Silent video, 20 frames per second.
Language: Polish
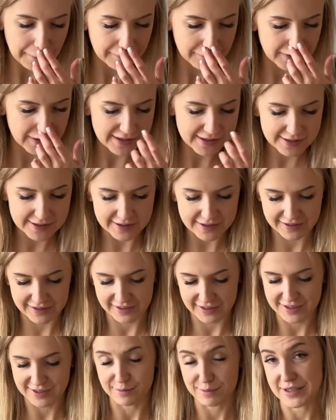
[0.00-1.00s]
więc
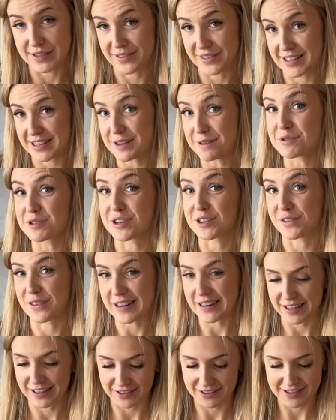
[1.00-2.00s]
e, tak sobie stwierdzamy, że
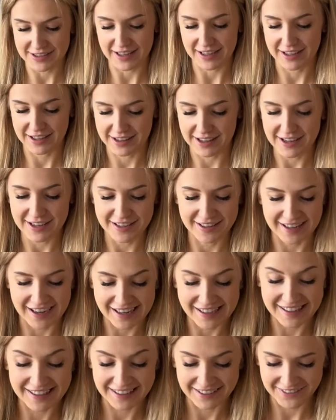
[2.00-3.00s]
czwartek to jest taki dzień
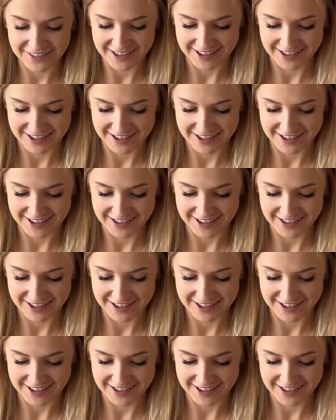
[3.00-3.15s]
idealny na